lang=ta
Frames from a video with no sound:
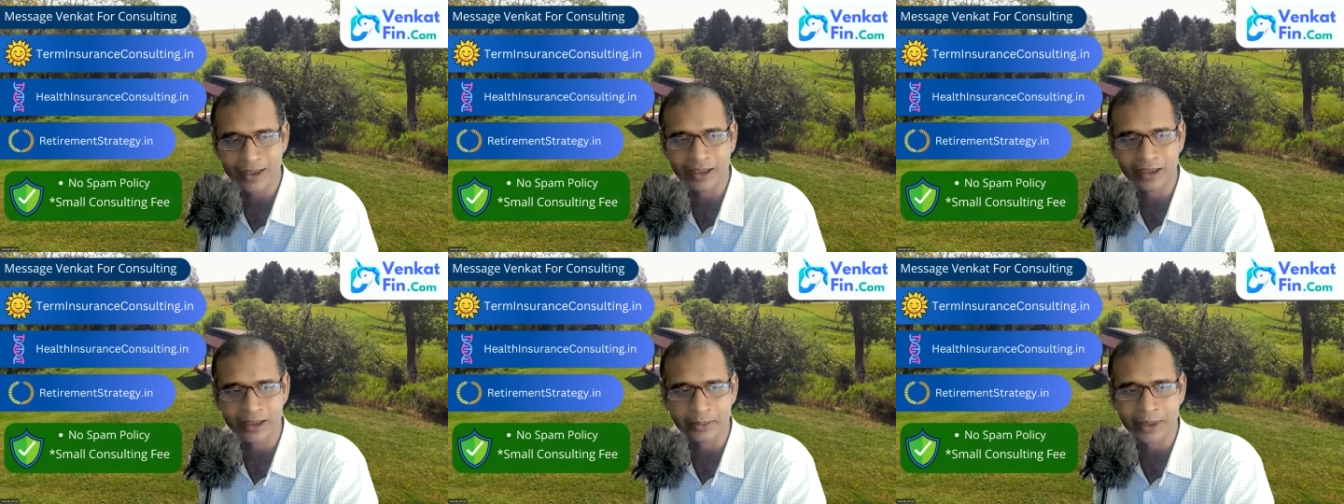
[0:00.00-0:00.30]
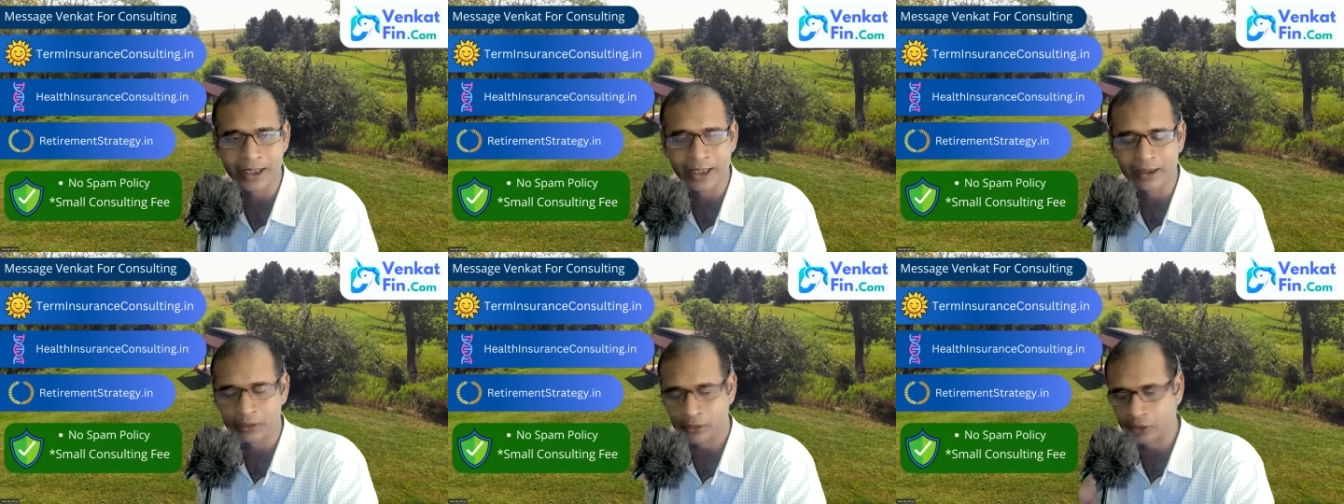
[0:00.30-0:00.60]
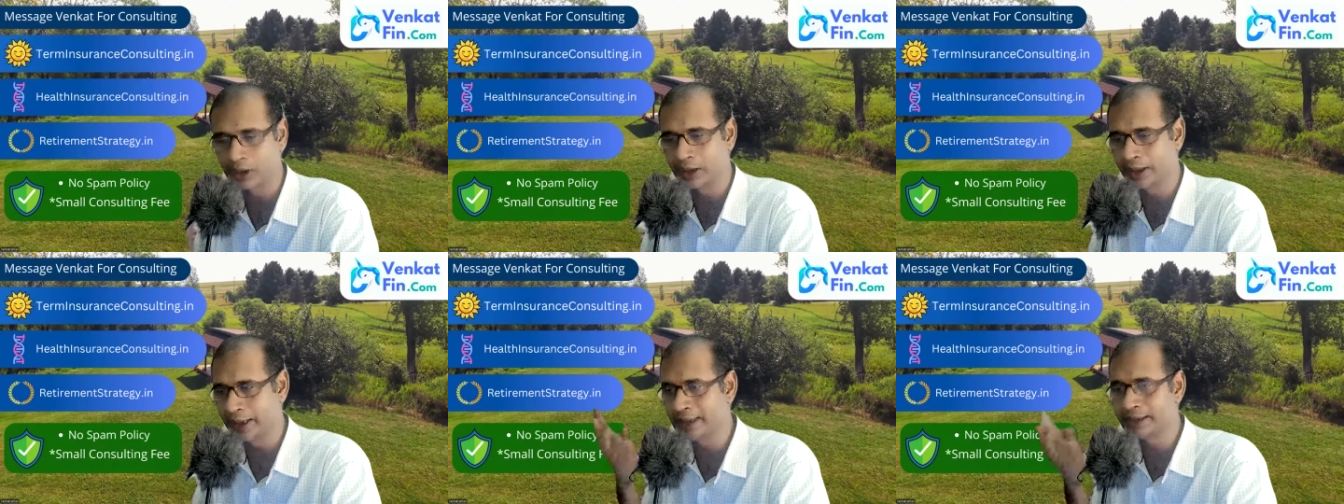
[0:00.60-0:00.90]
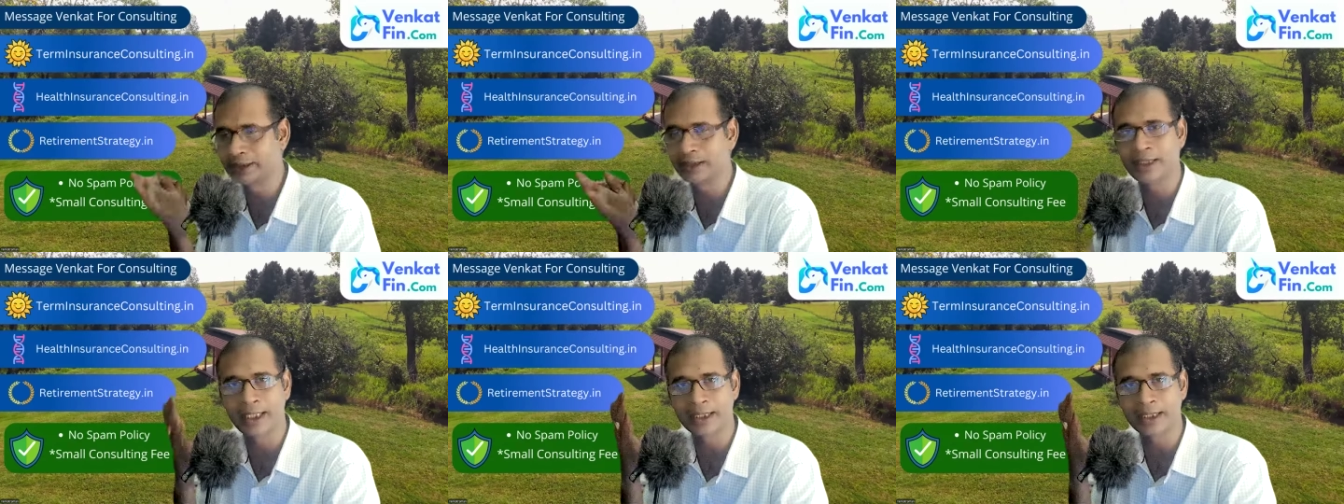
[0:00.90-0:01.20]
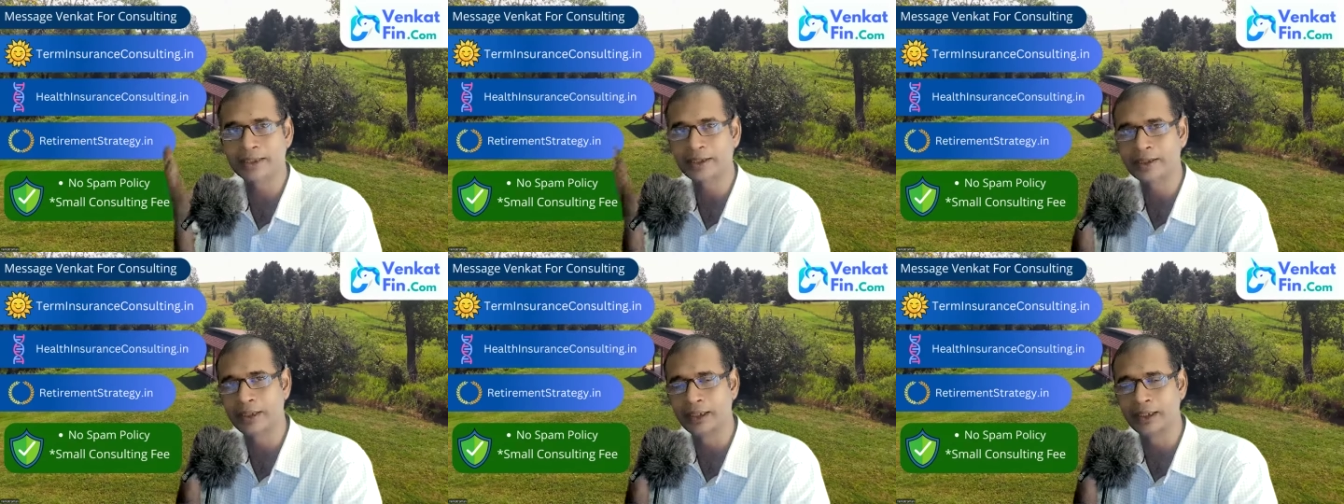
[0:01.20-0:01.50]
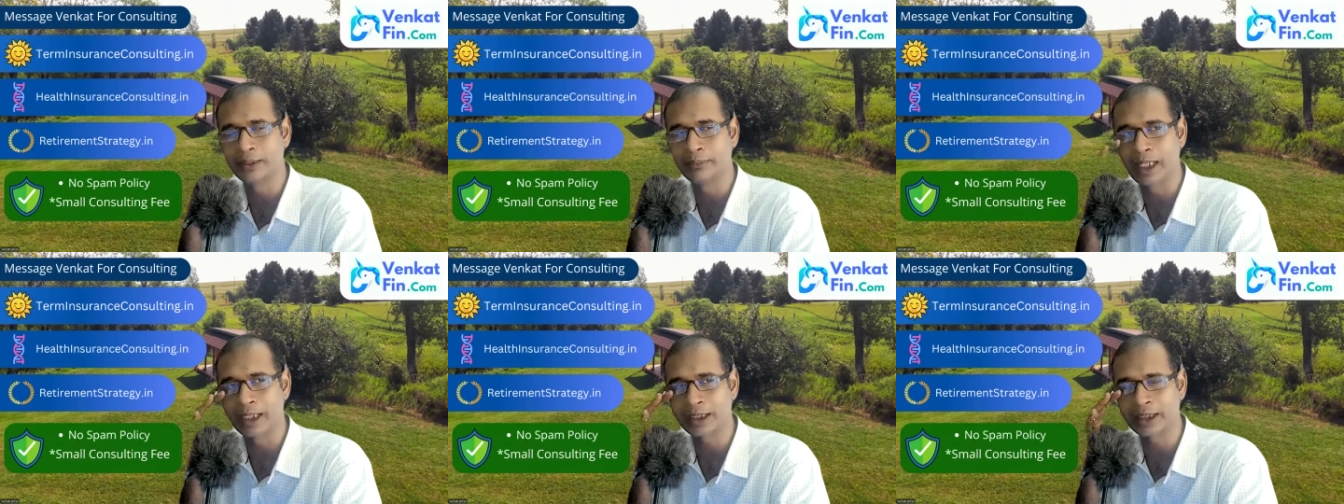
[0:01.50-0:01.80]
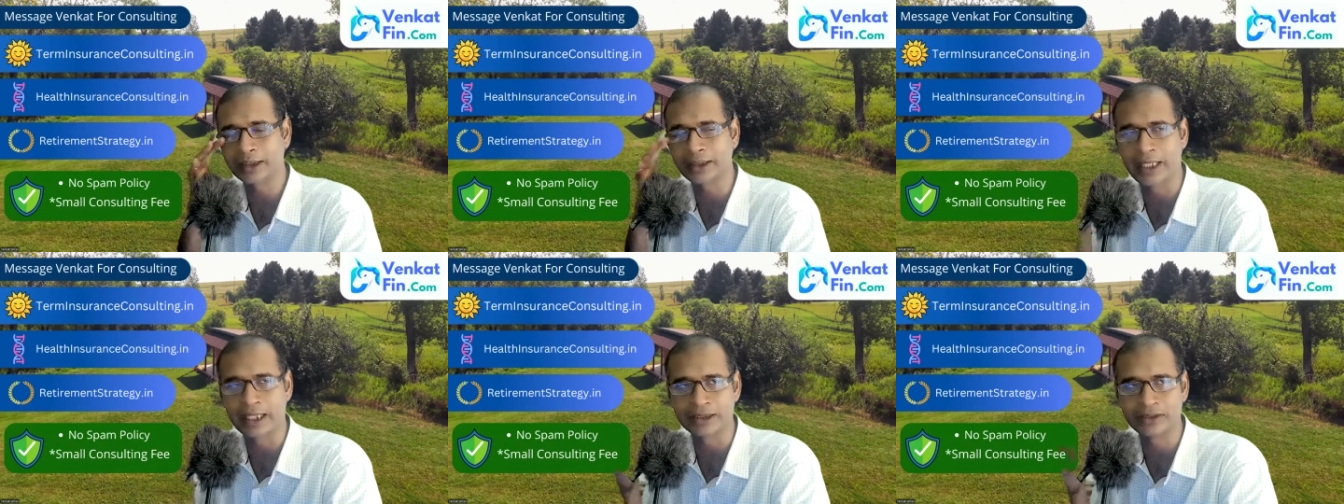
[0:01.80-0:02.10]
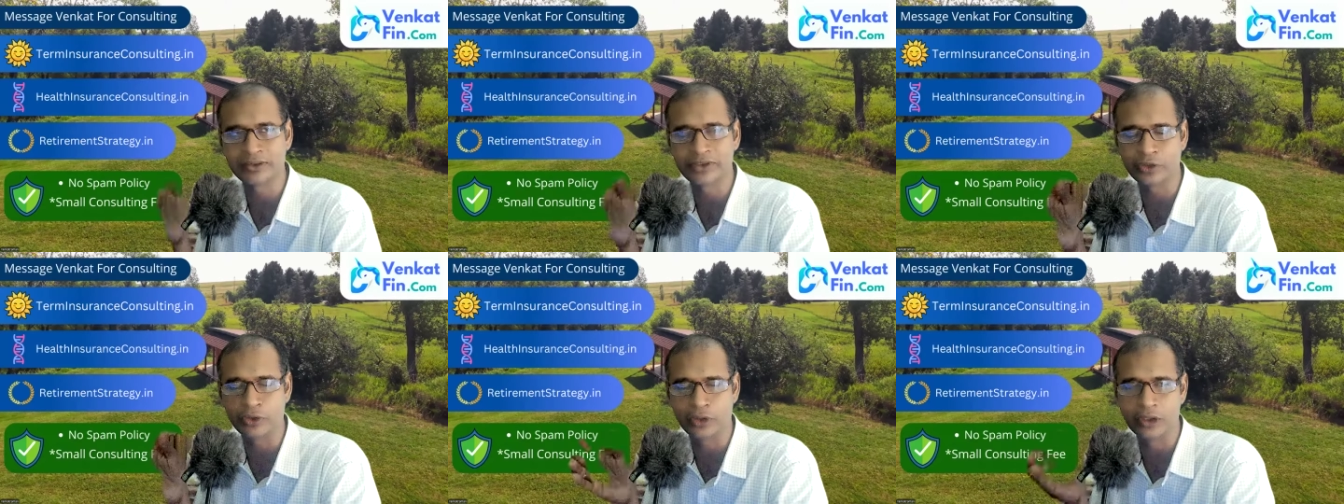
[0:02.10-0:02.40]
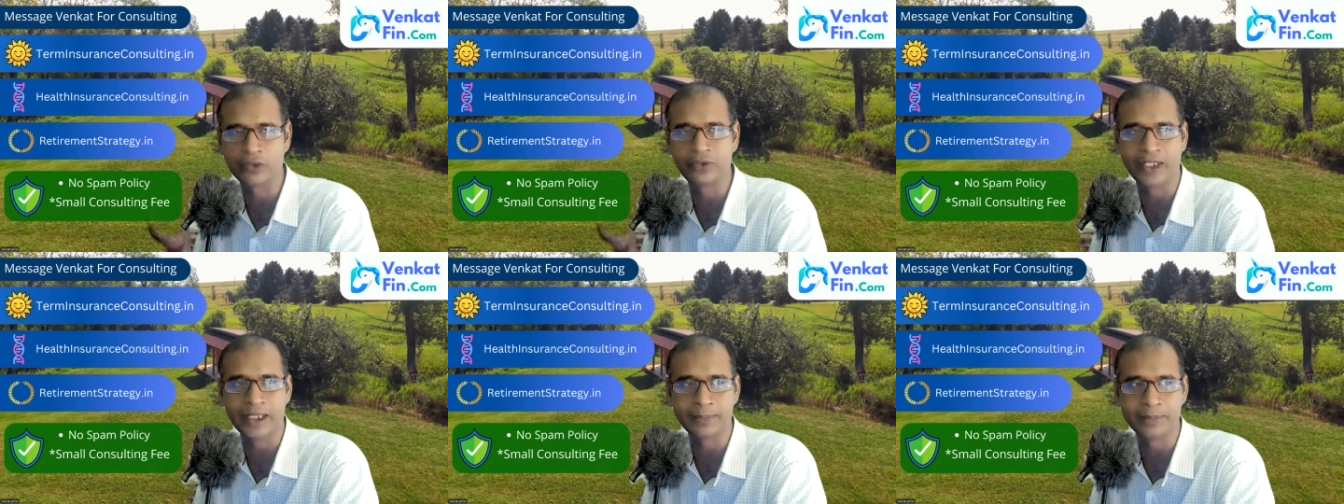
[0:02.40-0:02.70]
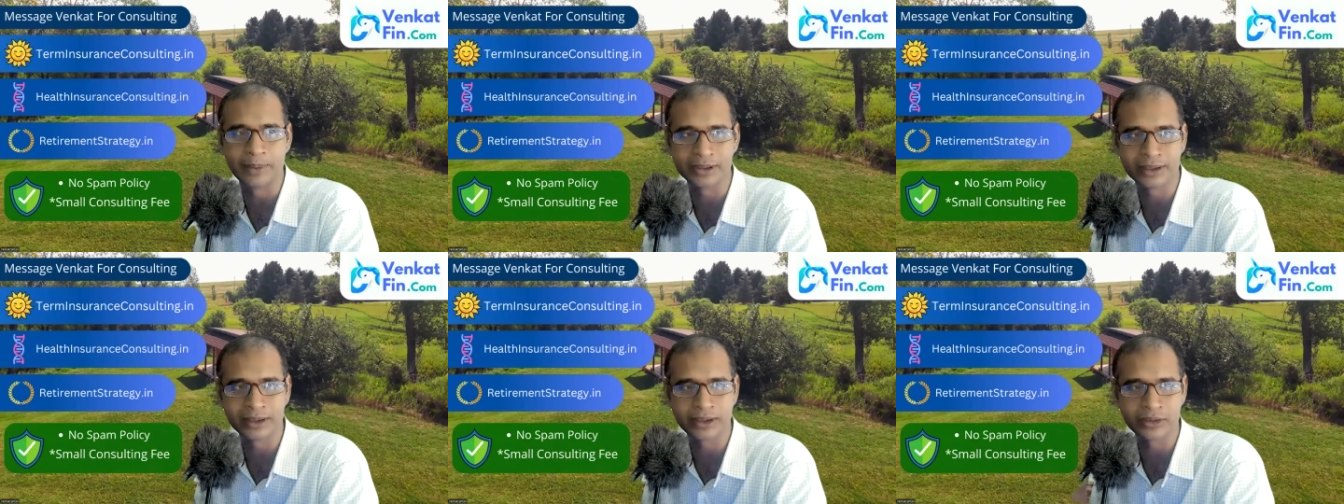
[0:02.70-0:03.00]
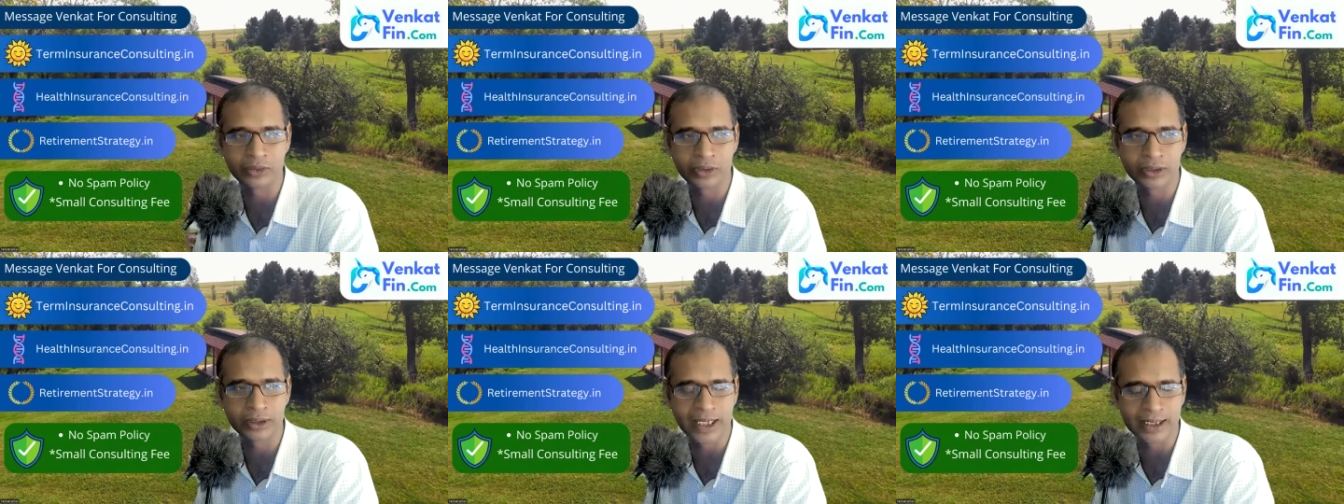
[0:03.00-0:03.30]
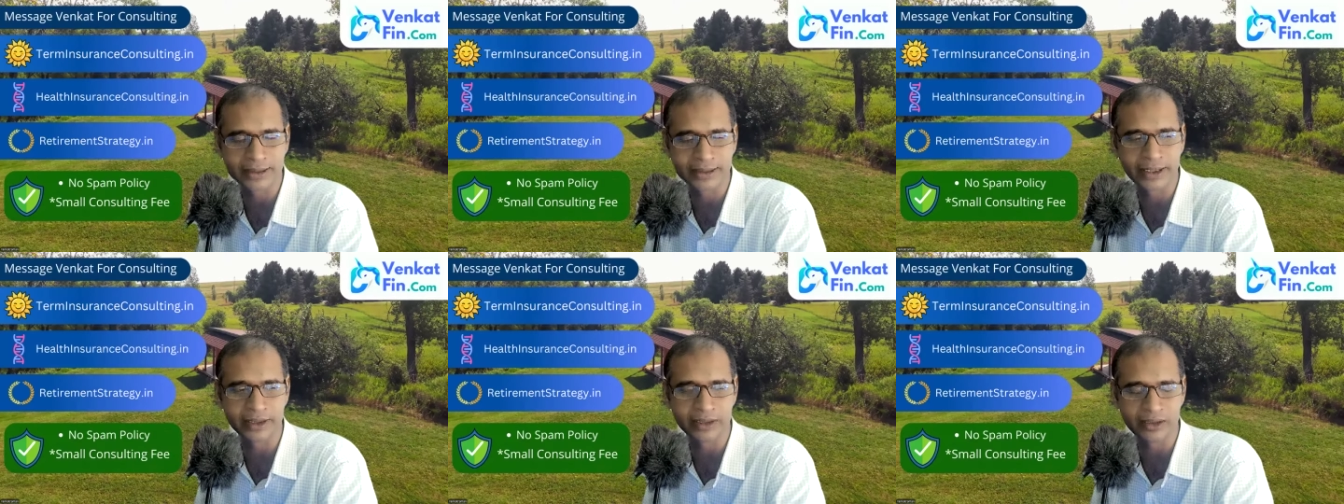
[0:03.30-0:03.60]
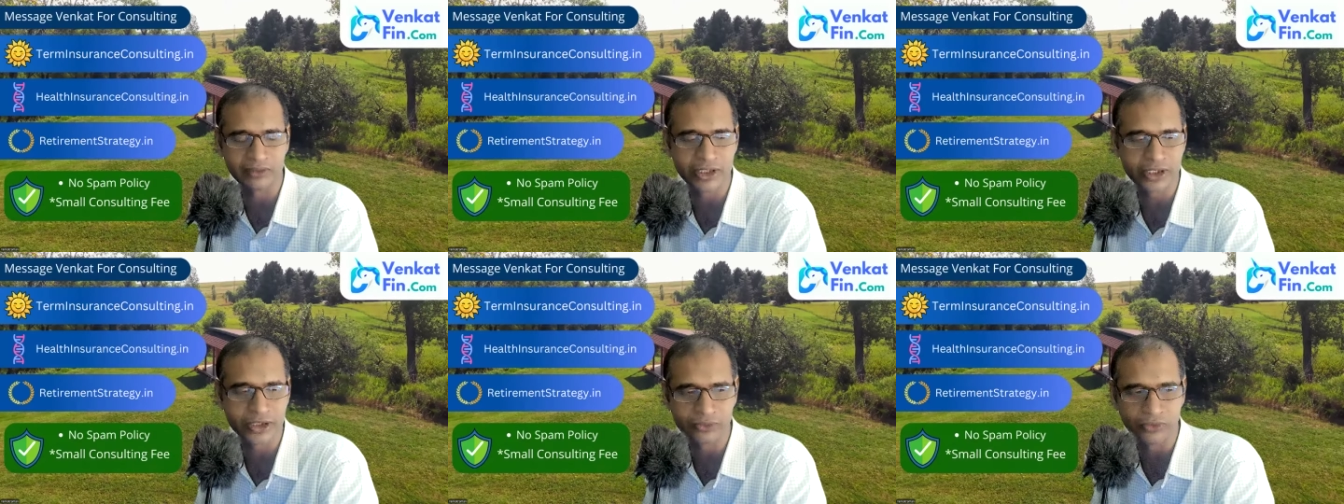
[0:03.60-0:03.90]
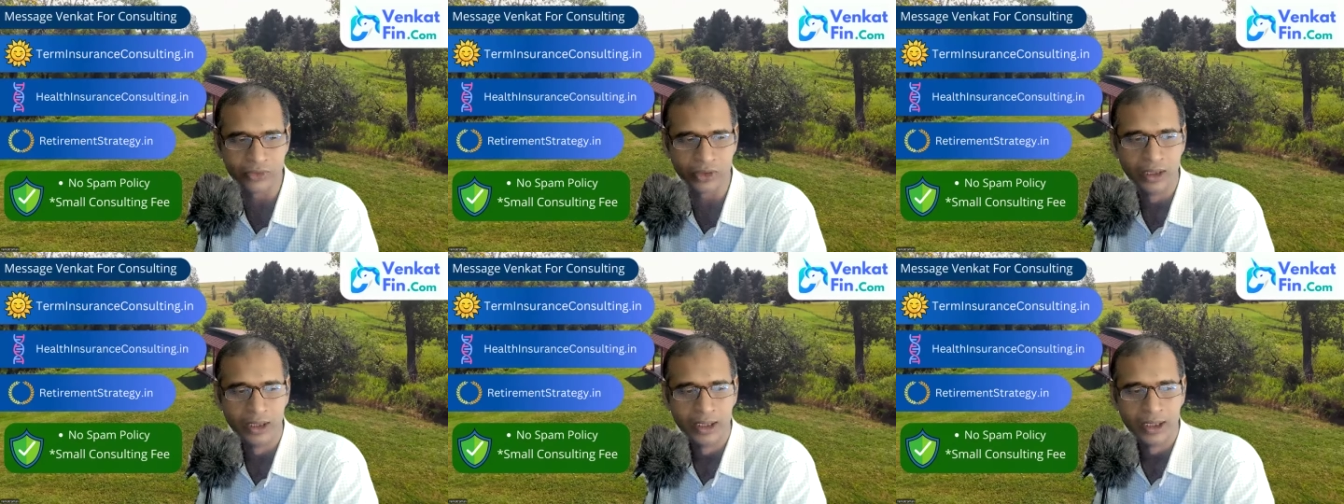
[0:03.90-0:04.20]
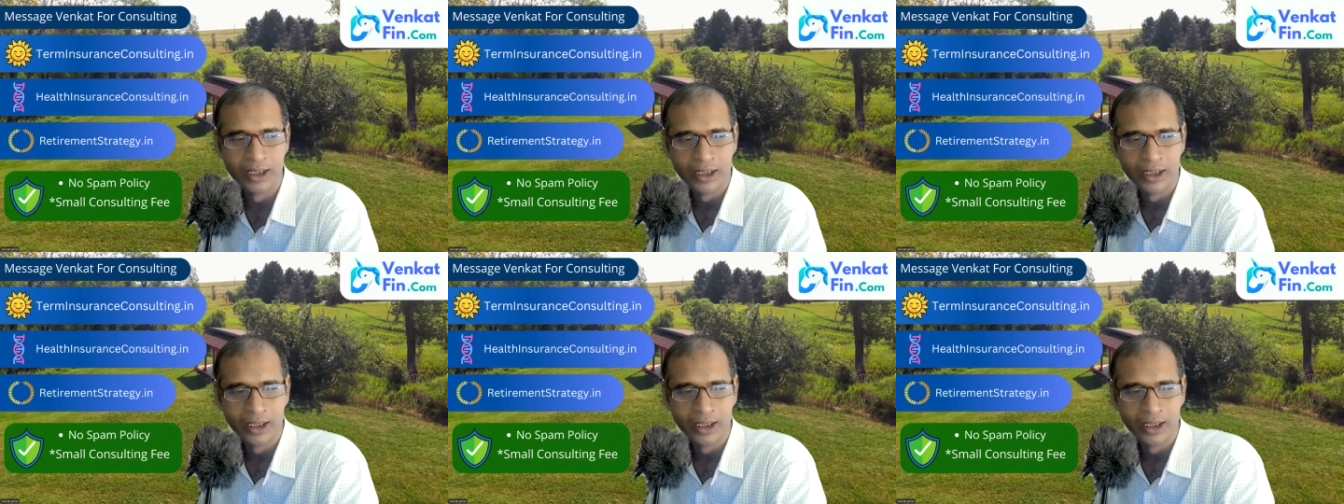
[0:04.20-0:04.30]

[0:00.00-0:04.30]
இந்த மாதிரி ஒரு நேற்று நடந்த மார்க்கெட் கிராஸ்னு வச்சுக்கோங்க ஒரு ஃபைவ் பர்சன்ட் ஒரு கிராஸ் ஆயிருக்குன்னு வச்சுக்குவோம்